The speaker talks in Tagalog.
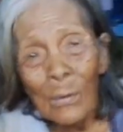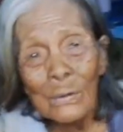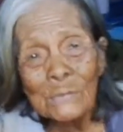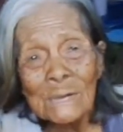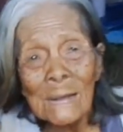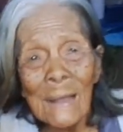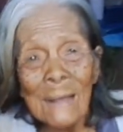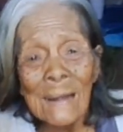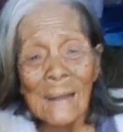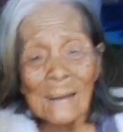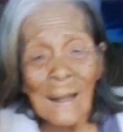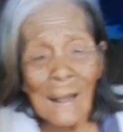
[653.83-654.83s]
oh sige
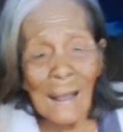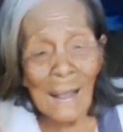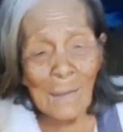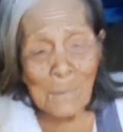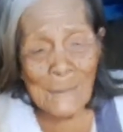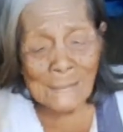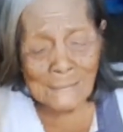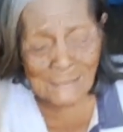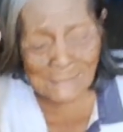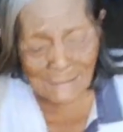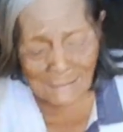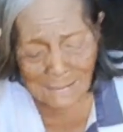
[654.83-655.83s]
anak ha. Bigyan
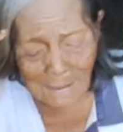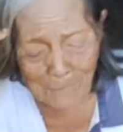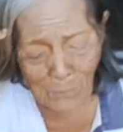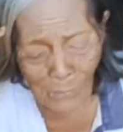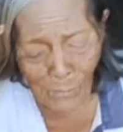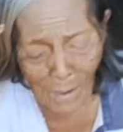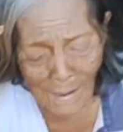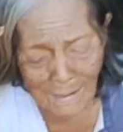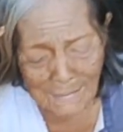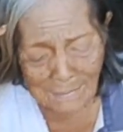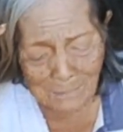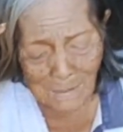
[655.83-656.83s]
ka rin ng buhay
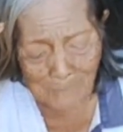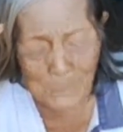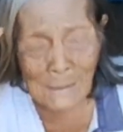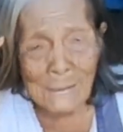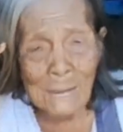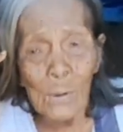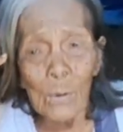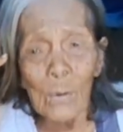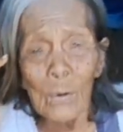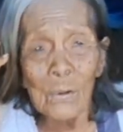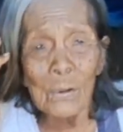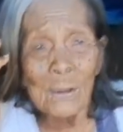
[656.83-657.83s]
ng Panginoon.